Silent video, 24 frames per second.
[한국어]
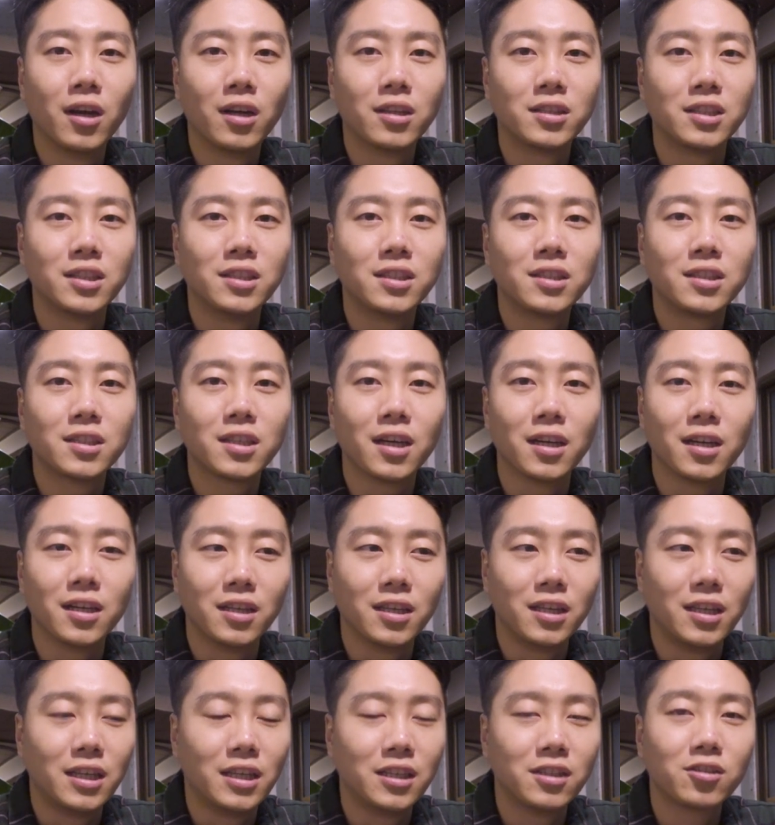진짜
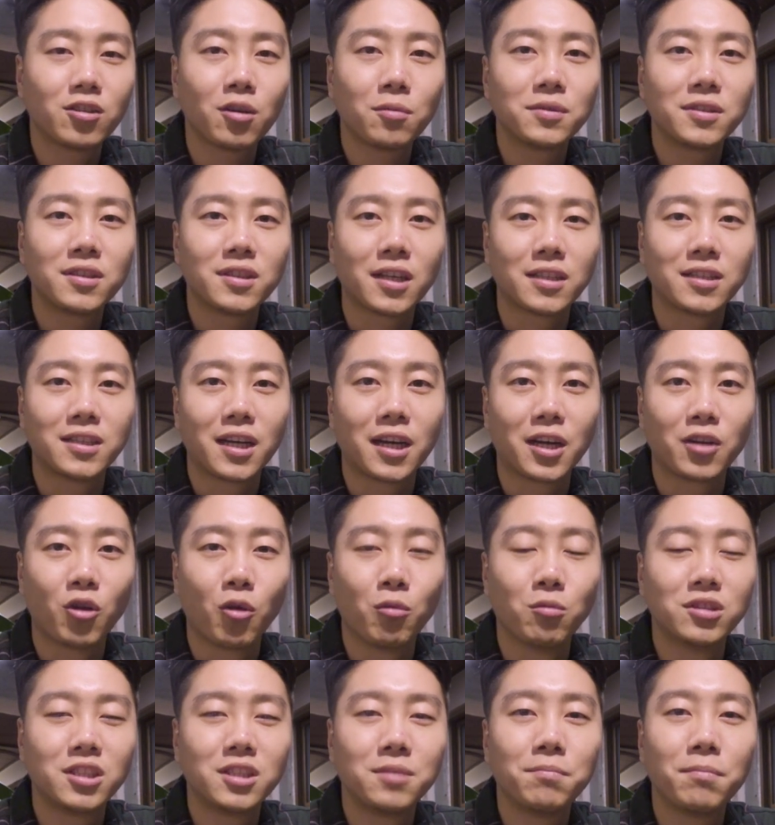이 서비스 자체가
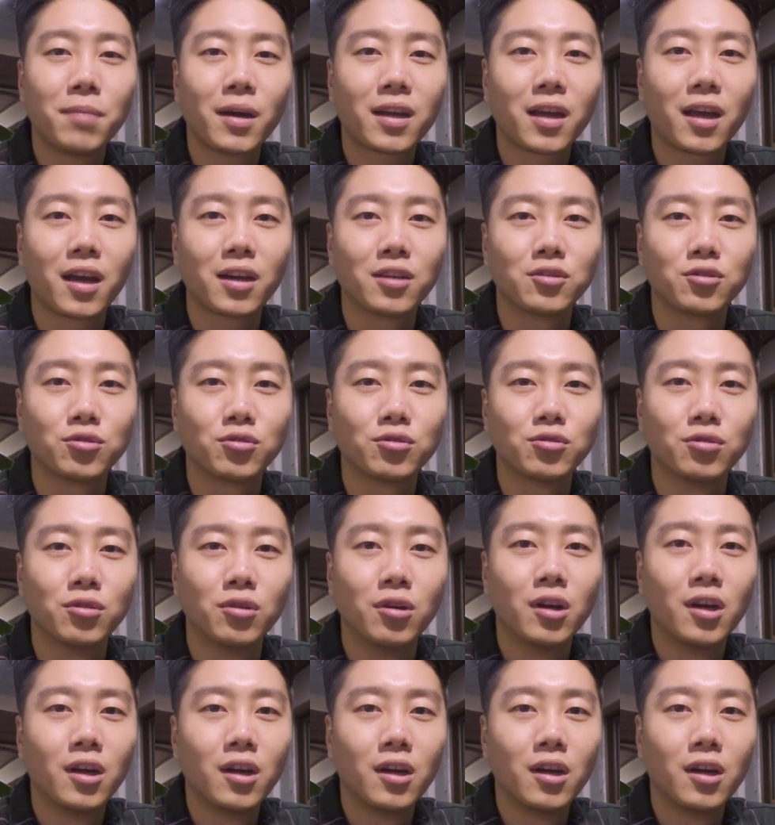너무 신박해가지고